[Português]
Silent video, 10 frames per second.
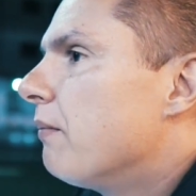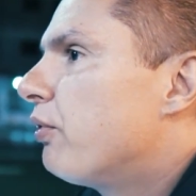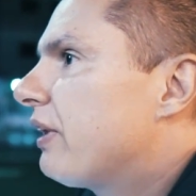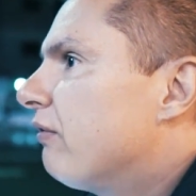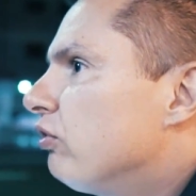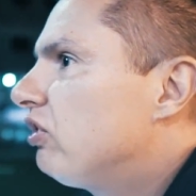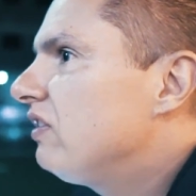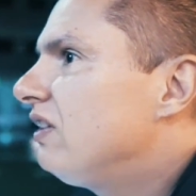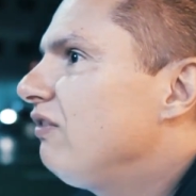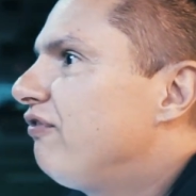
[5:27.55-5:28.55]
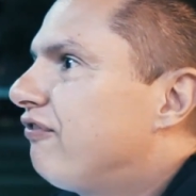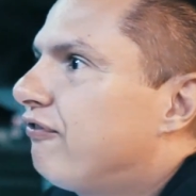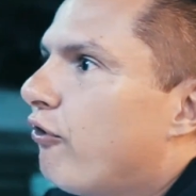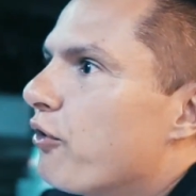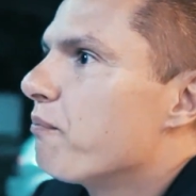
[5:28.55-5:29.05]
porque você se
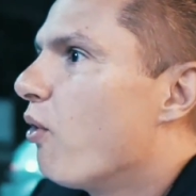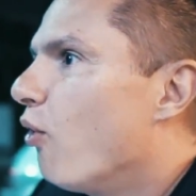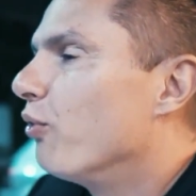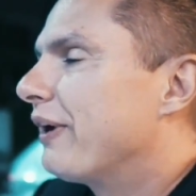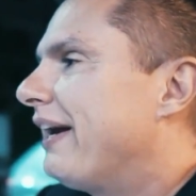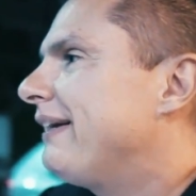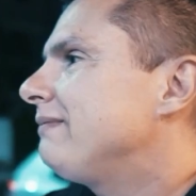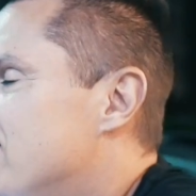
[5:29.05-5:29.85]
formou, né?